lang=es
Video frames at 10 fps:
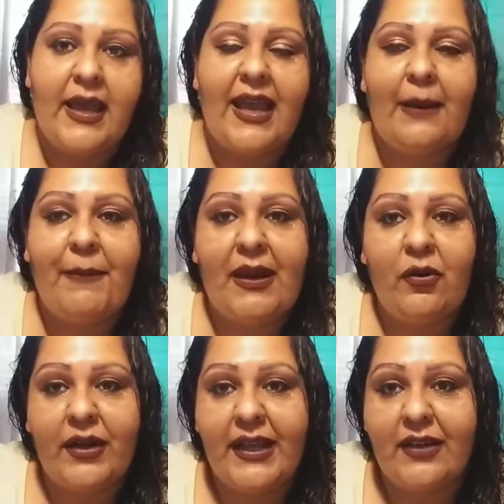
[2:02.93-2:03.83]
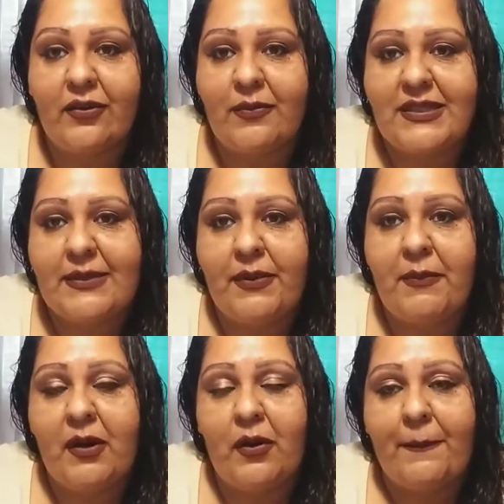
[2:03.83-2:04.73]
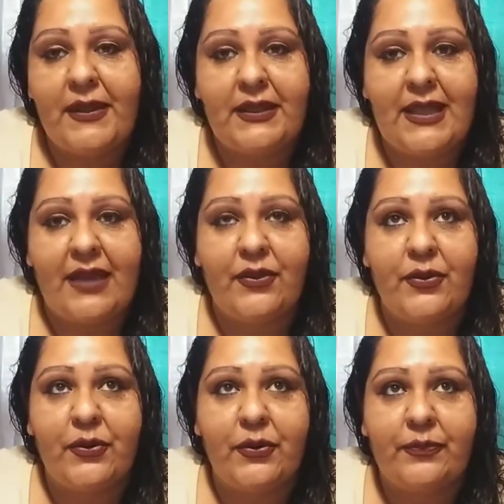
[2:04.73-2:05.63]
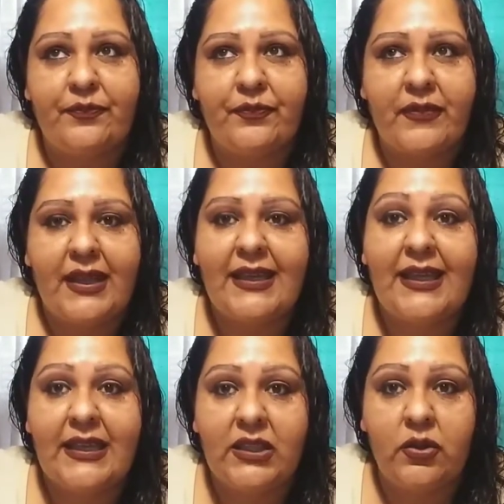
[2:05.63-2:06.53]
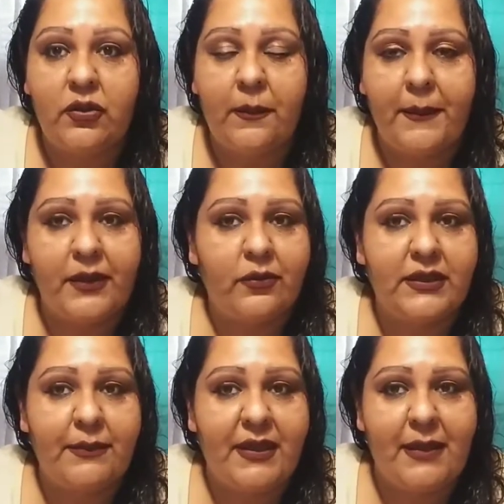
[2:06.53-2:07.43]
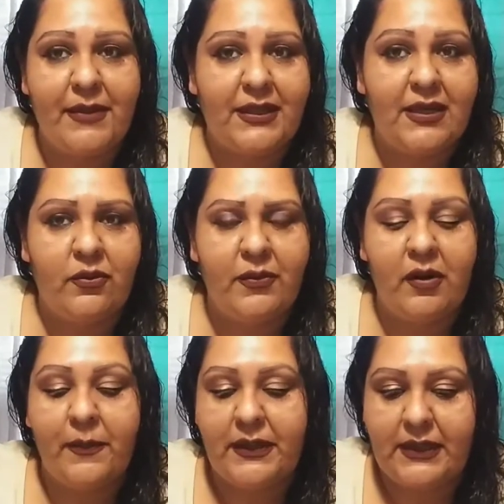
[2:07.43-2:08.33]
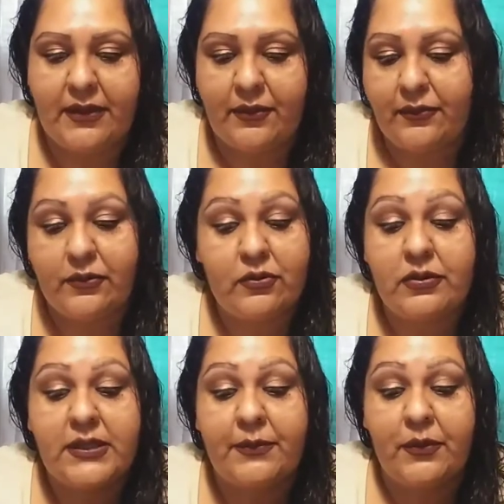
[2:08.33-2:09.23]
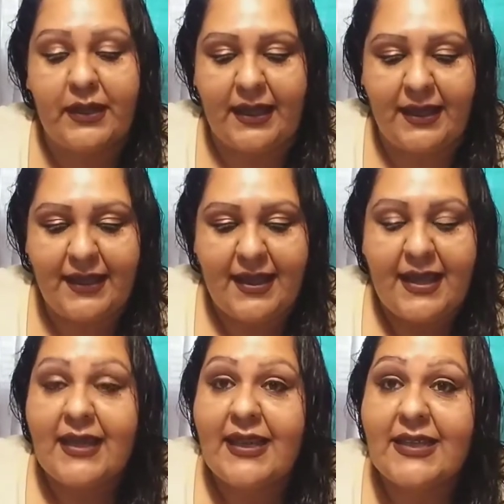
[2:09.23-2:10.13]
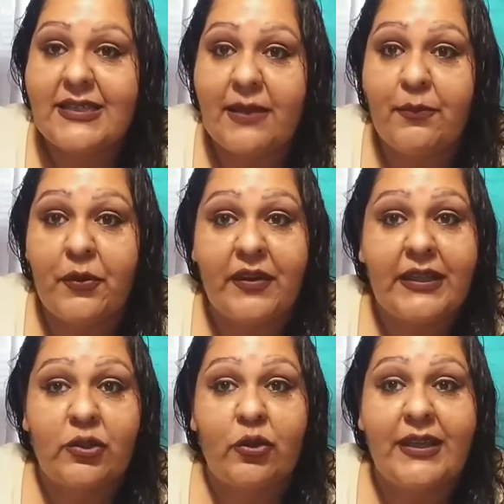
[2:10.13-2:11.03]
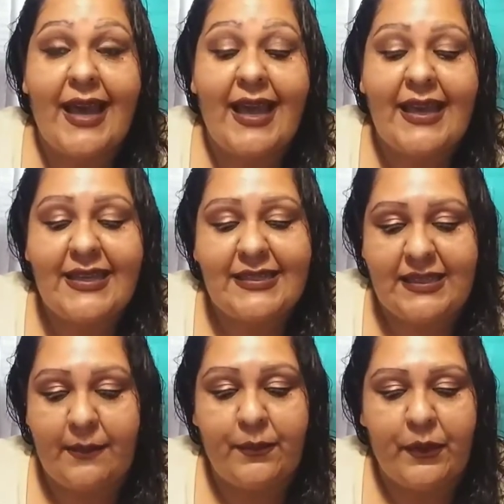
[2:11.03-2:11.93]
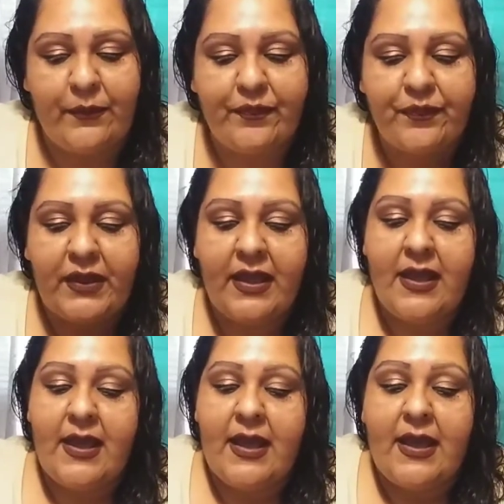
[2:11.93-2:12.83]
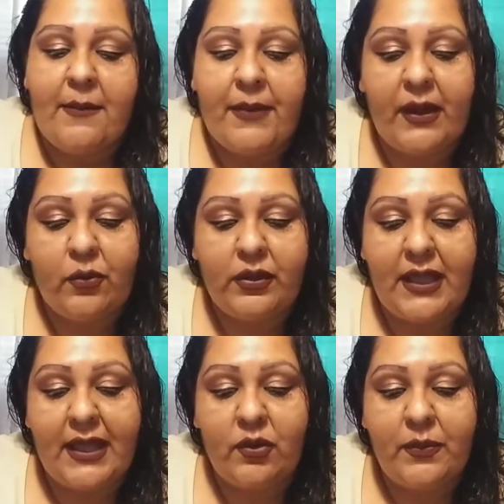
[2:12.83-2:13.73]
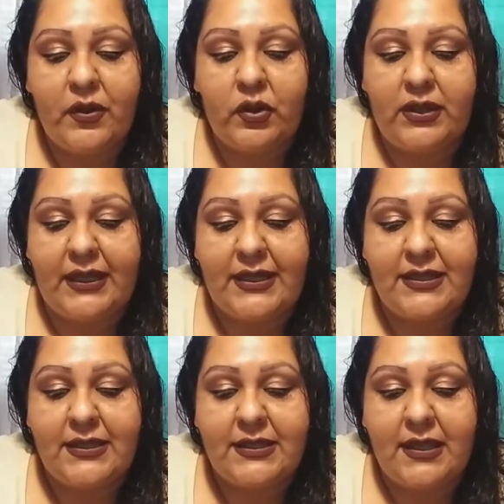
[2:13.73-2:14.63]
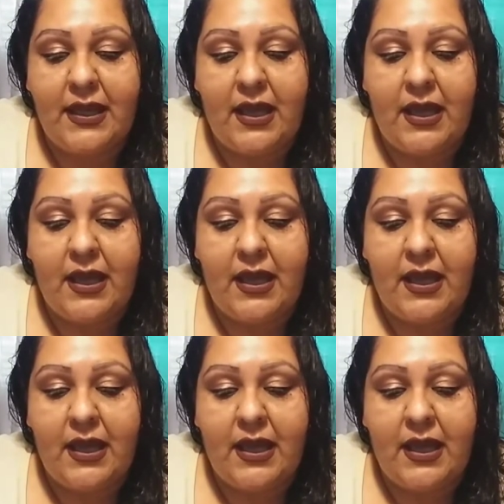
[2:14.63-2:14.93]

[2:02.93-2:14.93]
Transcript: el pelo negro, nomás siempre me lo ha pintado guindo, pero últimamente no me lo he pintado, no sé por qué. Ya es tiempo, Verito, ya es tiempo. Pregunta número 3.